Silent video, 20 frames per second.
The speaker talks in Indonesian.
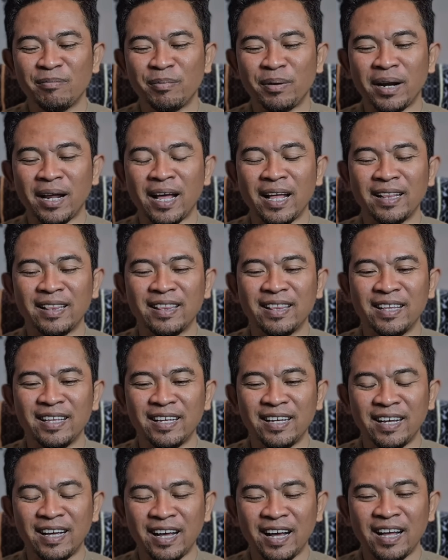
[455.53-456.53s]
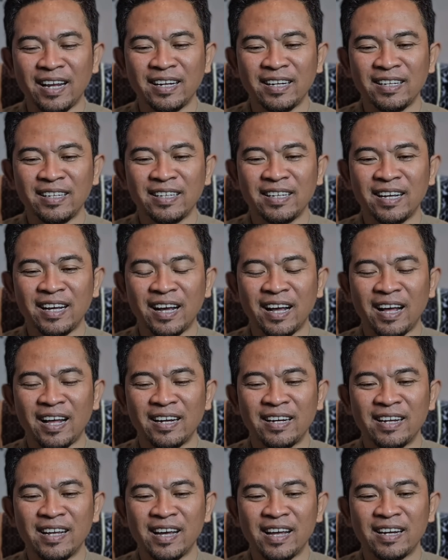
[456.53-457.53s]
Perhatikan
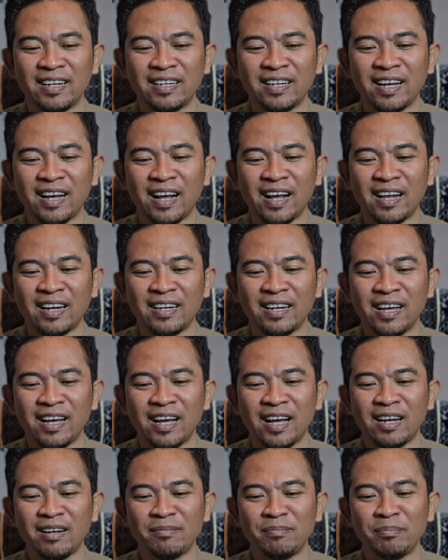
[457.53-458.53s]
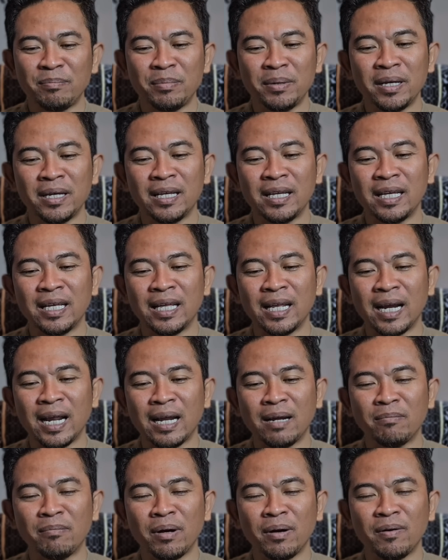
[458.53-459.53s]
keadaan-keadaan
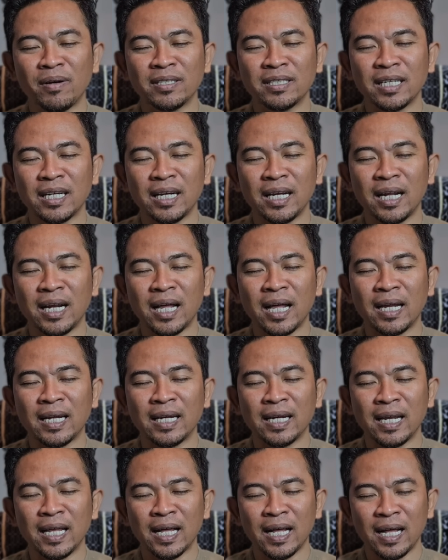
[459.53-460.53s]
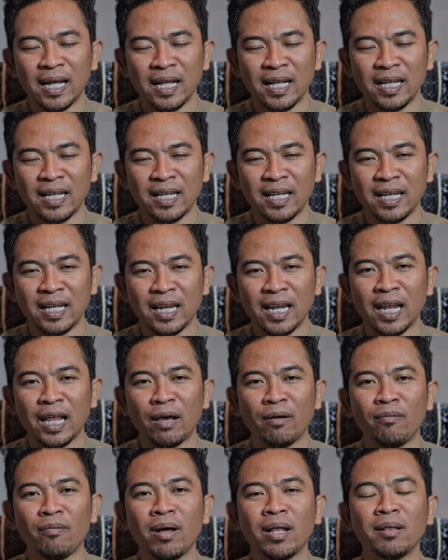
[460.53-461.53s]
pikiran bawah sadar Anda
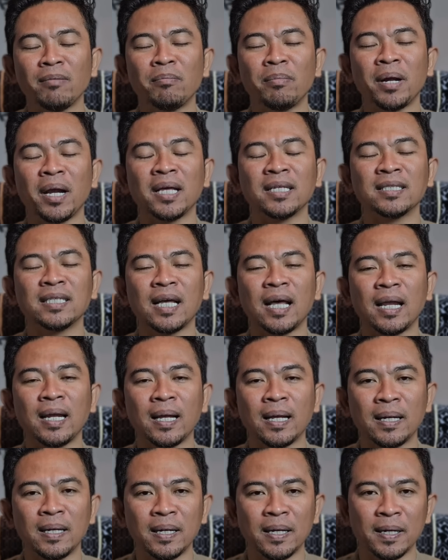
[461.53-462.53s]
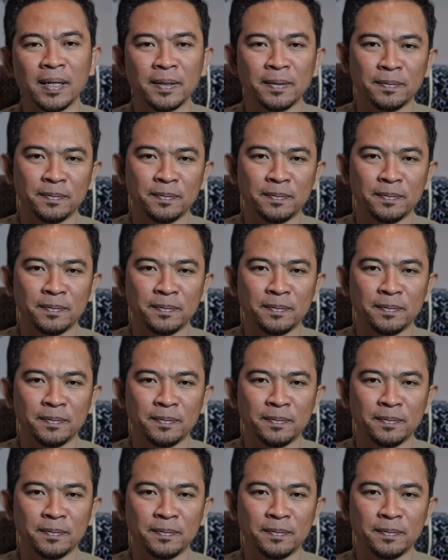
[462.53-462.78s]
lewat perasaan Anda.